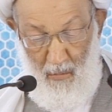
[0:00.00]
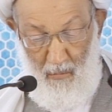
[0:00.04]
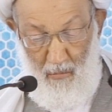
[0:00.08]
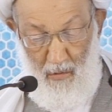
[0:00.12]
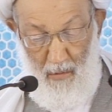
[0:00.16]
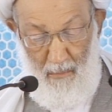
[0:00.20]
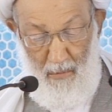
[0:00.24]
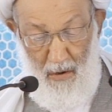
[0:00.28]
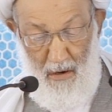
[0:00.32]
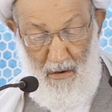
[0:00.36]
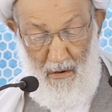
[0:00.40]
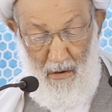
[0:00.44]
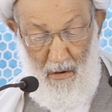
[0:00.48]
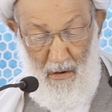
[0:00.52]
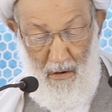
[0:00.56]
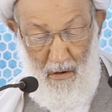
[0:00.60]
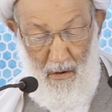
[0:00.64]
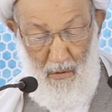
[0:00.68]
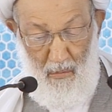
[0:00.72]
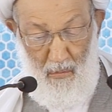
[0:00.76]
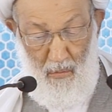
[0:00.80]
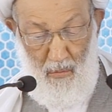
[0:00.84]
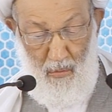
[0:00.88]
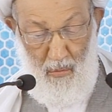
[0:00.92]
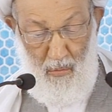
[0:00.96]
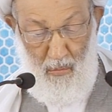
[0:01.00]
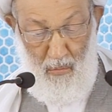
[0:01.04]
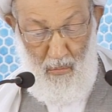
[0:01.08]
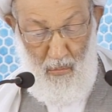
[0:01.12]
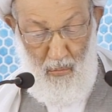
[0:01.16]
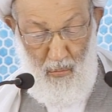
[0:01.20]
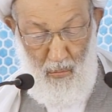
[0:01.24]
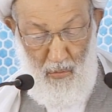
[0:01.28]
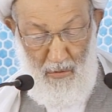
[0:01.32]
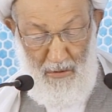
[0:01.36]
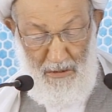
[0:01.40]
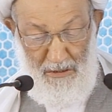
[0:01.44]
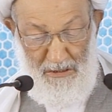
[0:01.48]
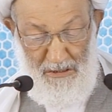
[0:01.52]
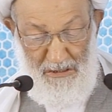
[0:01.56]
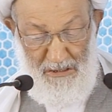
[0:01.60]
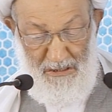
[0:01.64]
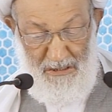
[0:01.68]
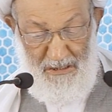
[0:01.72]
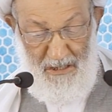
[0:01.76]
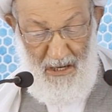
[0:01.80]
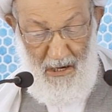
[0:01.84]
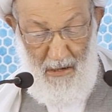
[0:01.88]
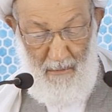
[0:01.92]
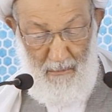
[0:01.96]
وبقاء حقوق
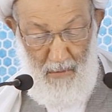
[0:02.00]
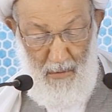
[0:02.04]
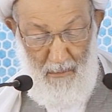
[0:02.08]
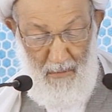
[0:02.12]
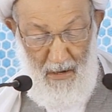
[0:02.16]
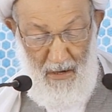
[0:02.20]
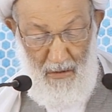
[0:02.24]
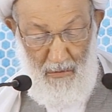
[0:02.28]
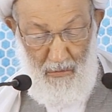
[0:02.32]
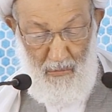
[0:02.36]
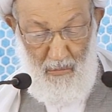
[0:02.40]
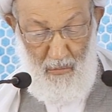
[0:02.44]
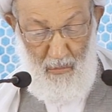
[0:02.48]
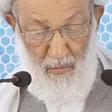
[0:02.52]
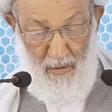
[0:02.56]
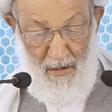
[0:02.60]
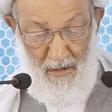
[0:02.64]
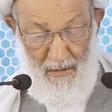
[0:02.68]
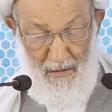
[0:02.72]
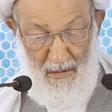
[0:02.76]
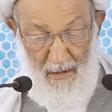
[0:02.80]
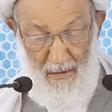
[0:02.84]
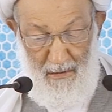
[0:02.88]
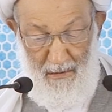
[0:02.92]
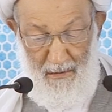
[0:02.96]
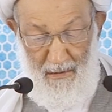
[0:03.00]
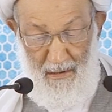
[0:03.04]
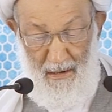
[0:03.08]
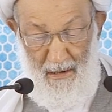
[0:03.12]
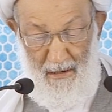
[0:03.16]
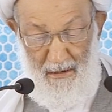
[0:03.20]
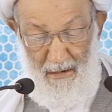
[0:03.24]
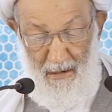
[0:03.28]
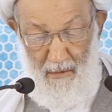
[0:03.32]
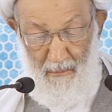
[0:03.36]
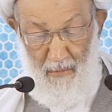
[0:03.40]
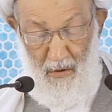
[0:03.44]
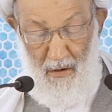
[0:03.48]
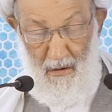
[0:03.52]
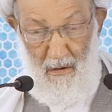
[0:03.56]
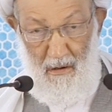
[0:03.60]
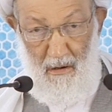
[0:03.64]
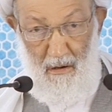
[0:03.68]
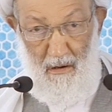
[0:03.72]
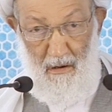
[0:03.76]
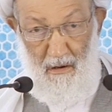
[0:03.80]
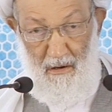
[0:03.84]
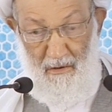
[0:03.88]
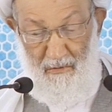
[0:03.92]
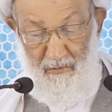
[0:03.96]
الشعب مهدورة يعني
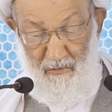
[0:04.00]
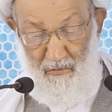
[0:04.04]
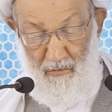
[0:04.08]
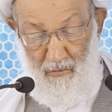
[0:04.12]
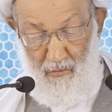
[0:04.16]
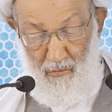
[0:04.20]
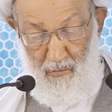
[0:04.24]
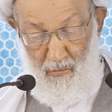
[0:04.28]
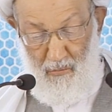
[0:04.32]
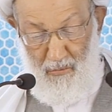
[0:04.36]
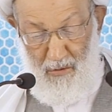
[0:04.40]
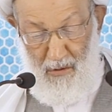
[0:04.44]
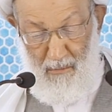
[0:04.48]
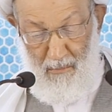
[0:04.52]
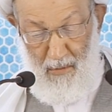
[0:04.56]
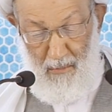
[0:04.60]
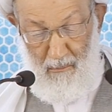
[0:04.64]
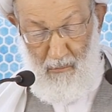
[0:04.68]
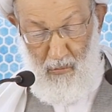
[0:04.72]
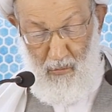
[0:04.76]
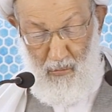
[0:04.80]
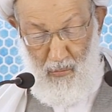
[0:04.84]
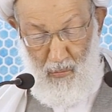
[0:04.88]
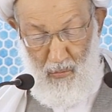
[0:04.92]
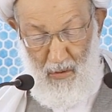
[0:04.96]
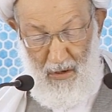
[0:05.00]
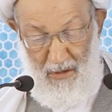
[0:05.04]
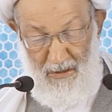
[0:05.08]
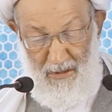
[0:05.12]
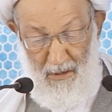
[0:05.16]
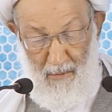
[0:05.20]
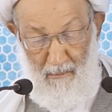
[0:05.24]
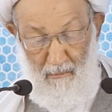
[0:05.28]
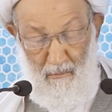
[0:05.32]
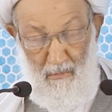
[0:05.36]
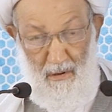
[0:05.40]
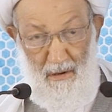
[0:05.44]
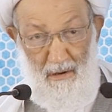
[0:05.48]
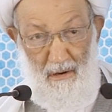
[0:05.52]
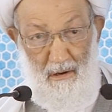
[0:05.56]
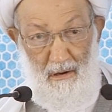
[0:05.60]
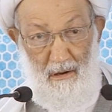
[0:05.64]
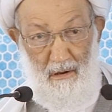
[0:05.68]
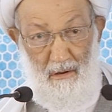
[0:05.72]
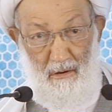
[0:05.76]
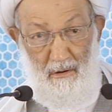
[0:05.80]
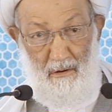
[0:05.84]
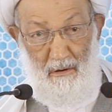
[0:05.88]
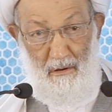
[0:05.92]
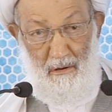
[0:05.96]
بقاء السجون مملوءة من
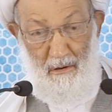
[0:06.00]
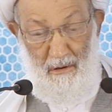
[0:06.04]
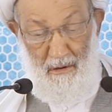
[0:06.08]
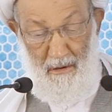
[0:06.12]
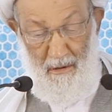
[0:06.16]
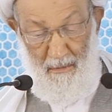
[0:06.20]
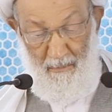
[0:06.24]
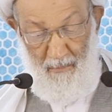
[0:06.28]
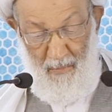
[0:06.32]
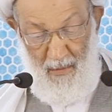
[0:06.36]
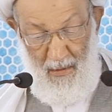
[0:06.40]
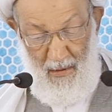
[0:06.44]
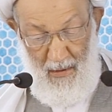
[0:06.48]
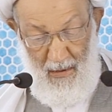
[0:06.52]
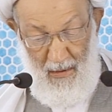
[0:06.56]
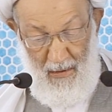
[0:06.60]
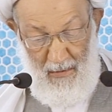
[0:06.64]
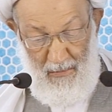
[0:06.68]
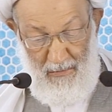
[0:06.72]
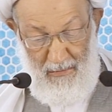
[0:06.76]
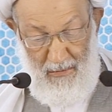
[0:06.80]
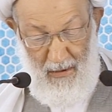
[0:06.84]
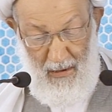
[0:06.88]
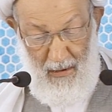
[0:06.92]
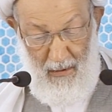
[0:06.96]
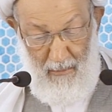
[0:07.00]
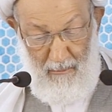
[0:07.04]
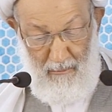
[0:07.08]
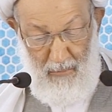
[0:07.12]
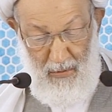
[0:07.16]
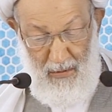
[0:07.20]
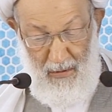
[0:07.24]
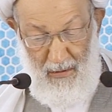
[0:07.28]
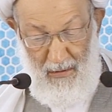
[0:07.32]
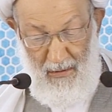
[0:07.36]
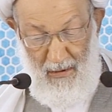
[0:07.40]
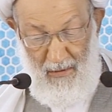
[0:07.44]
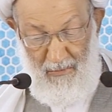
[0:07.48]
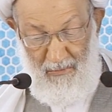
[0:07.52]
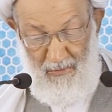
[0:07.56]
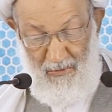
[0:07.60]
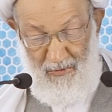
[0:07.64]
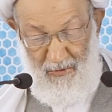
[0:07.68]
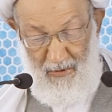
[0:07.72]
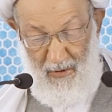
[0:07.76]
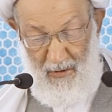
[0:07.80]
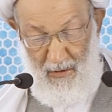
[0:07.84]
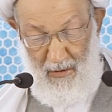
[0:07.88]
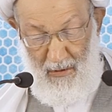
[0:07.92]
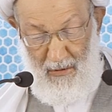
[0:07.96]
أحراره تعبيرا
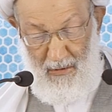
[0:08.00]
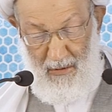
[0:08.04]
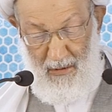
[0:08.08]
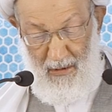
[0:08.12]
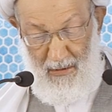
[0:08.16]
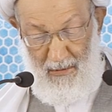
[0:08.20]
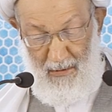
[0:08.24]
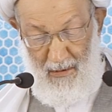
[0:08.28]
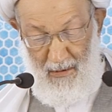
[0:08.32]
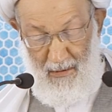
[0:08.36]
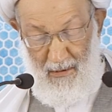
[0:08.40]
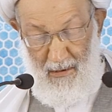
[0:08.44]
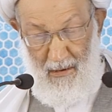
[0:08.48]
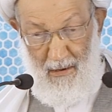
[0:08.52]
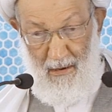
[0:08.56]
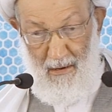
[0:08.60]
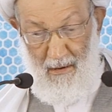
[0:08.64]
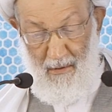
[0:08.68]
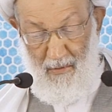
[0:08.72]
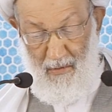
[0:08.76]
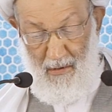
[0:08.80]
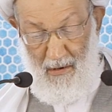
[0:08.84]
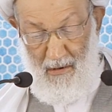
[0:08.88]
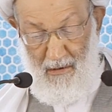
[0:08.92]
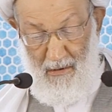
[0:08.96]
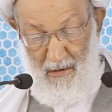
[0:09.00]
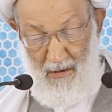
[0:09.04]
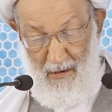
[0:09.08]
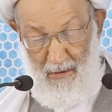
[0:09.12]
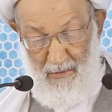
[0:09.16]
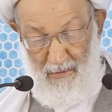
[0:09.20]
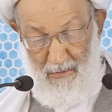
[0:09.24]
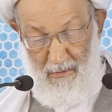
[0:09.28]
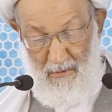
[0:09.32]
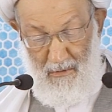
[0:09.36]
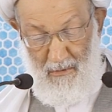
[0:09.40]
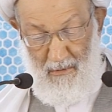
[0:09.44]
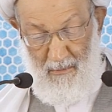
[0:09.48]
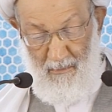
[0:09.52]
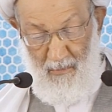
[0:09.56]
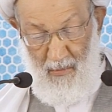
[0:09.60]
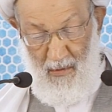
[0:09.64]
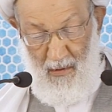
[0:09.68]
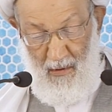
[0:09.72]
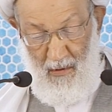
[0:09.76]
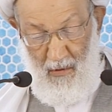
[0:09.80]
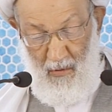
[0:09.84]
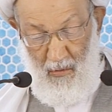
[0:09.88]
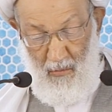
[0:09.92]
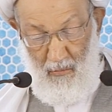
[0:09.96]
صارخا عن هذا الهدر
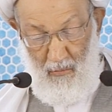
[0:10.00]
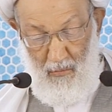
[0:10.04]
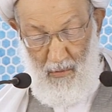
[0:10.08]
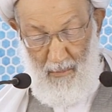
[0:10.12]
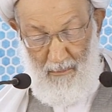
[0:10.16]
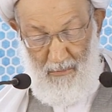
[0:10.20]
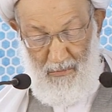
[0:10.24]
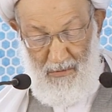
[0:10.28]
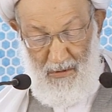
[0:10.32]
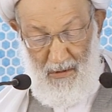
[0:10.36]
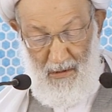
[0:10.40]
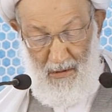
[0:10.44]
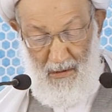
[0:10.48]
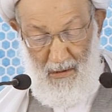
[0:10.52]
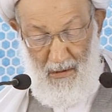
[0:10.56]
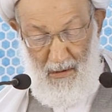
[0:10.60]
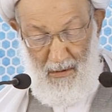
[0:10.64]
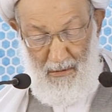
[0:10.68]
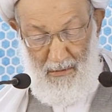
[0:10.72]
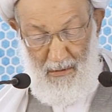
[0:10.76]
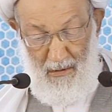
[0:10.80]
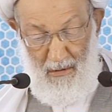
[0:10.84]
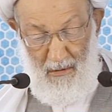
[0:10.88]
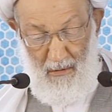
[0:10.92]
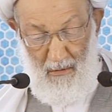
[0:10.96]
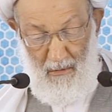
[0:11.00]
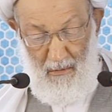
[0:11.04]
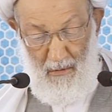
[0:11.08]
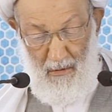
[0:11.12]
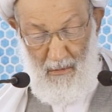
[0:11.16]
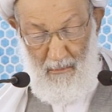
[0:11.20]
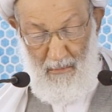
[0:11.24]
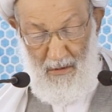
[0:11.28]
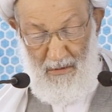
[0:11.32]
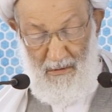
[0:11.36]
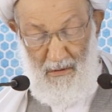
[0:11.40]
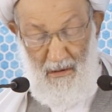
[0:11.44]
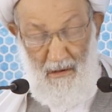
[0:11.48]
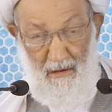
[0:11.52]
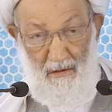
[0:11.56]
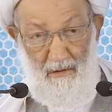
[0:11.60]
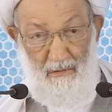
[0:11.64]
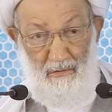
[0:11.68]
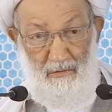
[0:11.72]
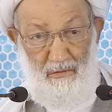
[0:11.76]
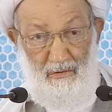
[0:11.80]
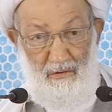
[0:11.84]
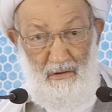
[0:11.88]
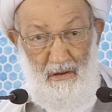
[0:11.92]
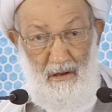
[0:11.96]
وامتهان كرامة
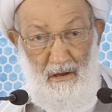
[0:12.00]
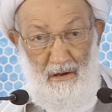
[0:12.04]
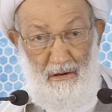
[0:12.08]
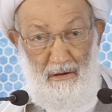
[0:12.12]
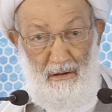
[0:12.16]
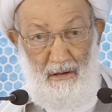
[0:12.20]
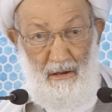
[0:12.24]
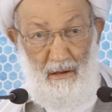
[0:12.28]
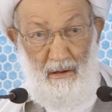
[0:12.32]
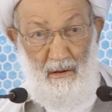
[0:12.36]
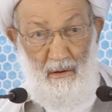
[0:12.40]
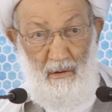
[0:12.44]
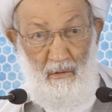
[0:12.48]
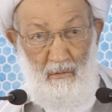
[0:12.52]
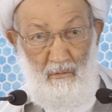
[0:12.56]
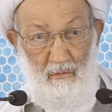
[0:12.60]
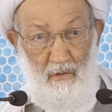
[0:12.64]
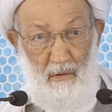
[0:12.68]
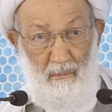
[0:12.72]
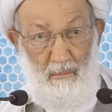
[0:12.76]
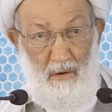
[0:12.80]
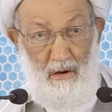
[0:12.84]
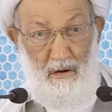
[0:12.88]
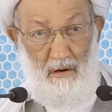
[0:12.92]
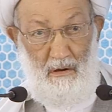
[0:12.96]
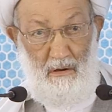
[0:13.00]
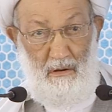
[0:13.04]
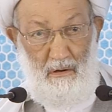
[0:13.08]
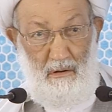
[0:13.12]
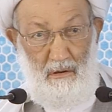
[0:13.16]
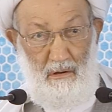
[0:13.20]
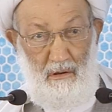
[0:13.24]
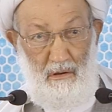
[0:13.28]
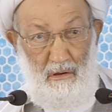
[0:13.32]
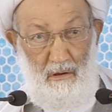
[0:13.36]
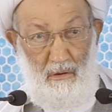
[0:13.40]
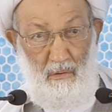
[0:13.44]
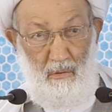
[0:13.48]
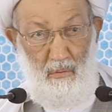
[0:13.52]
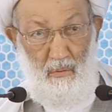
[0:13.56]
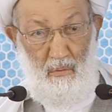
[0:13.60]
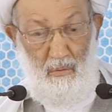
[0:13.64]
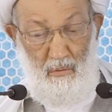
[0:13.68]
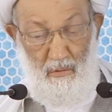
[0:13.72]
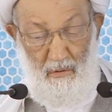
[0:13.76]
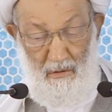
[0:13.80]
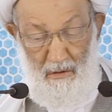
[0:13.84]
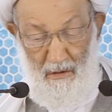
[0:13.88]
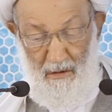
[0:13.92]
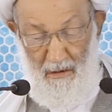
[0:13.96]
الإنسان ومحق
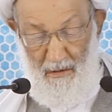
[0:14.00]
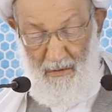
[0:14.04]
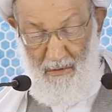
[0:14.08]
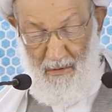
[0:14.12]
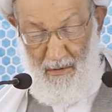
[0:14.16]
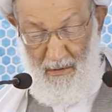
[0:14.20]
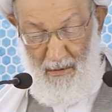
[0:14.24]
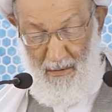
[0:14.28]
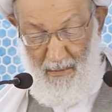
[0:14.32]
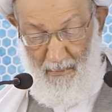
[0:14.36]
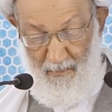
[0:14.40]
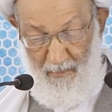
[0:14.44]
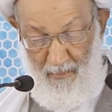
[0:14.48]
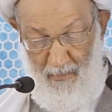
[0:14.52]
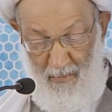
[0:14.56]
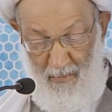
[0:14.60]
حريته